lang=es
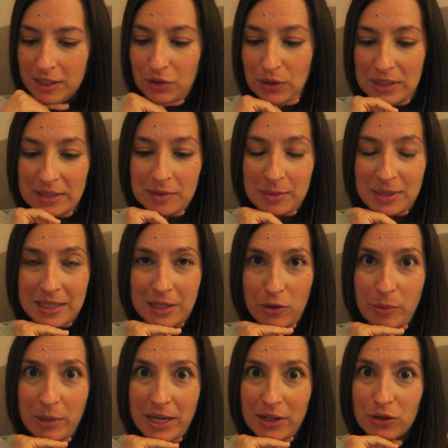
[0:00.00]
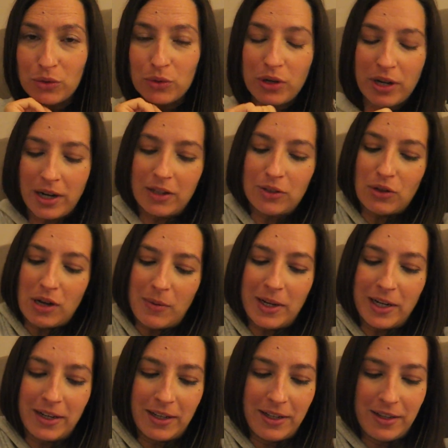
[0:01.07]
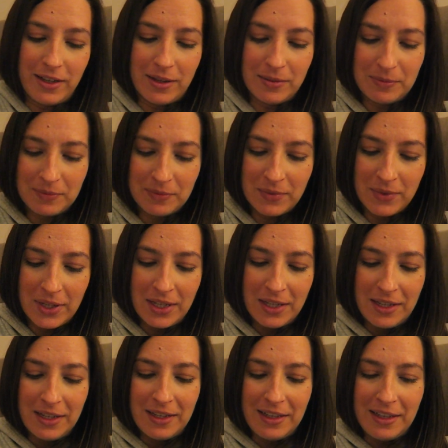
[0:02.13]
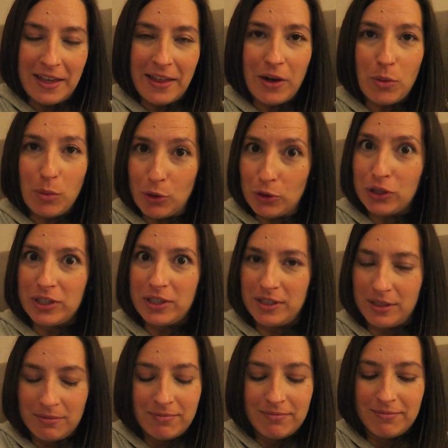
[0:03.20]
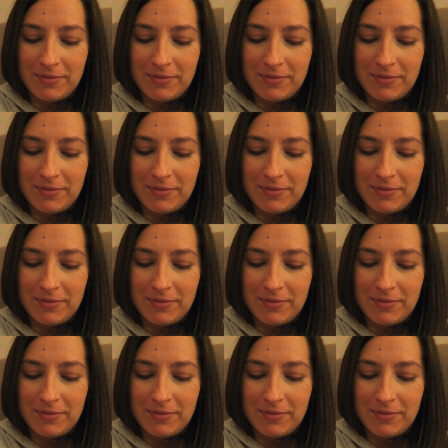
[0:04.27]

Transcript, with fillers: Y yo antes me he estado mirando un rato la barriguilla y ha dado botes, ¿eh?